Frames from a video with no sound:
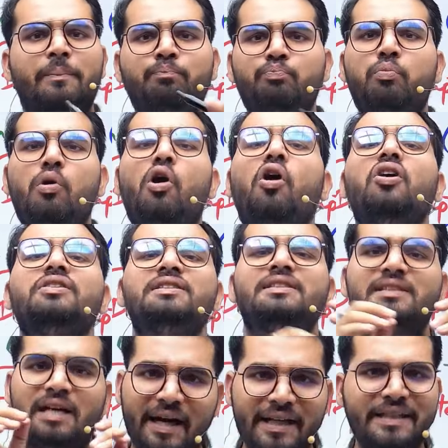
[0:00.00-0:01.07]
बहुत
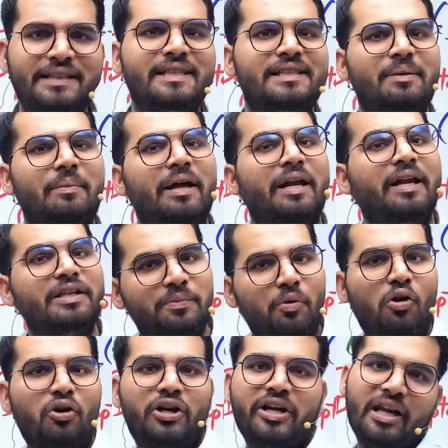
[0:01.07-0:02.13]
सारी चीज़ें मैंने इसमें
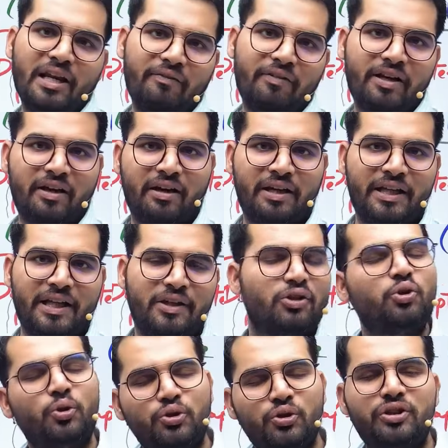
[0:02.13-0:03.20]
ऑलरेडी डिलीवर कर रखी है जो
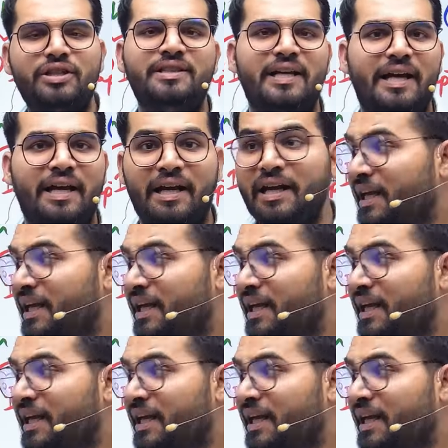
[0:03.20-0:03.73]
छोटी छोटी चीज़ें हैं